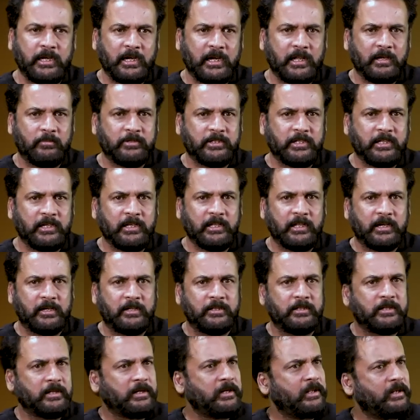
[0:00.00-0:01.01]
కళామతల్లి
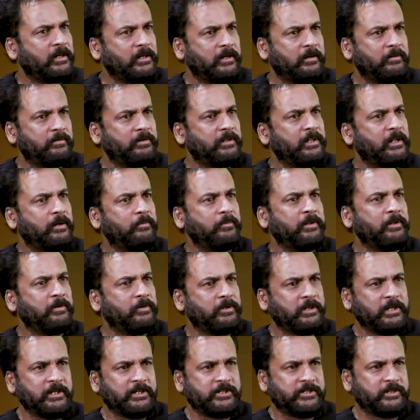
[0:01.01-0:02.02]
అన్నం తిన్నాను కాబట్టి దాని మీద
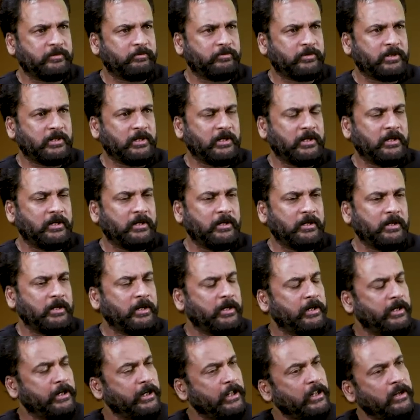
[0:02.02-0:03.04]
ఒట్టేసి చెప్తున్నా
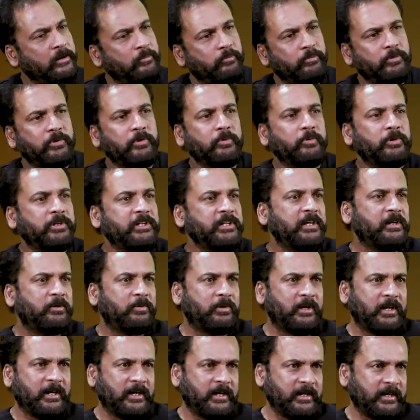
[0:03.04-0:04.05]
నేను ఎప్పుడు ఒదిగే
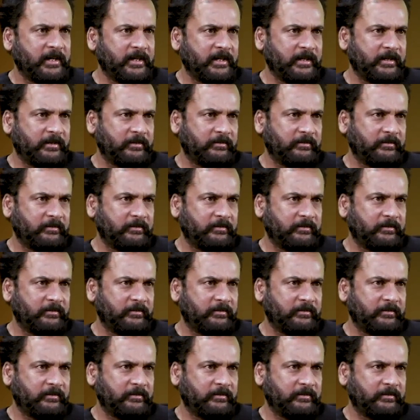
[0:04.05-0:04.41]
ఉన్నానండి